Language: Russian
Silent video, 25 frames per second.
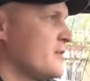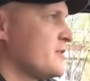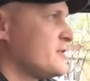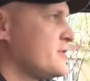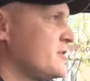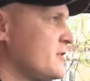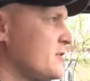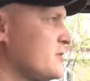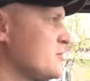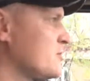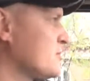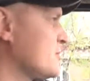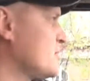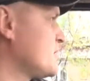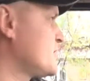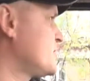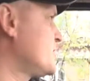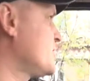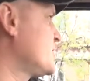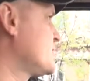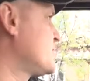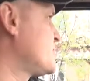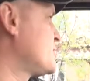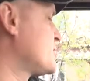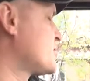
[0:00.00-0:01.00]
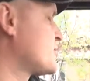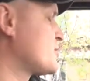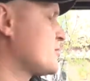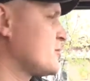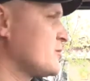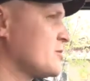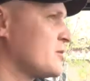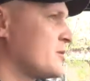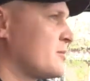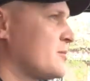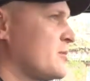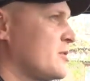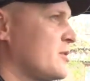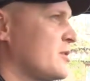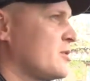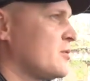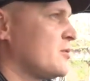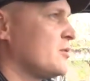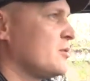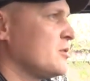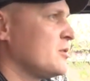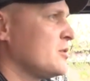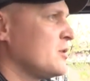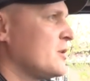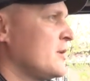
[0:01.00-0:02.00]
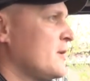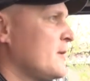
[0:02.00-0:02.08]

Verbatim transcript: Здесь у нас есть пешеходный переход